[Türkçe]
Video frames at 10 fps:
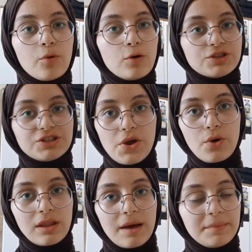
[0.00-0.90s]
bolca şey
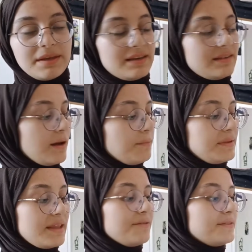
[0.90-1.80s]
olan bir kitap,
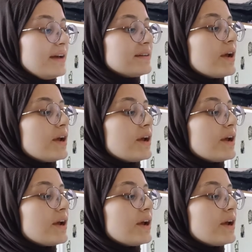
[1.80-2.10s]
bir defter.